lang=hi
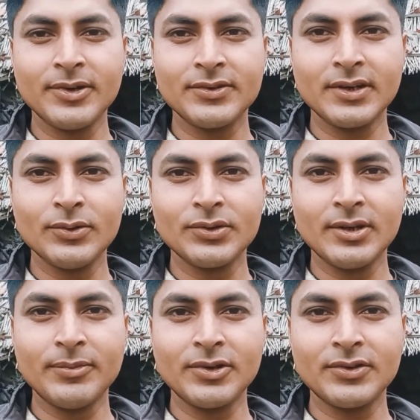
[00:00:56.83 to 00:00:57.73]
बढ़ सके
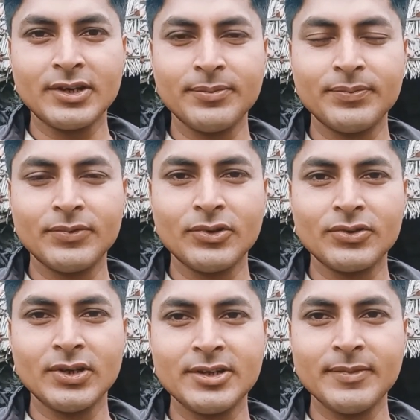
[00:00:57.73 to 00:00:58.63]
उतना बढ़ सके
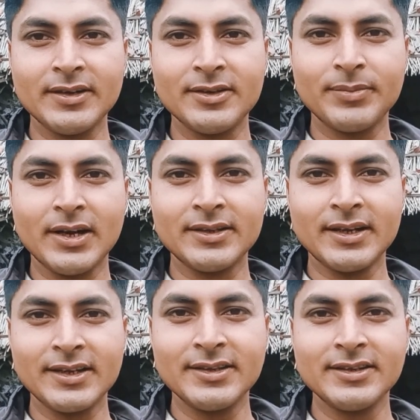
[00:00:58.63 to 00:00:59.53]
सरस्वती माँ से प्रार्थना
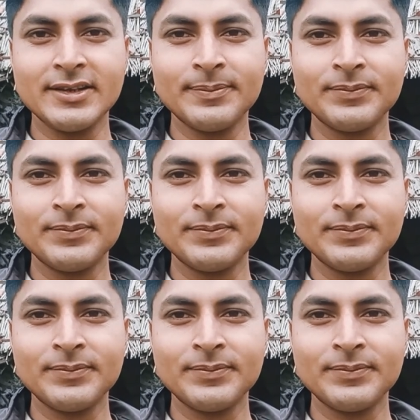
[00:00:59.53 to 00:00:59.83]
कीजिए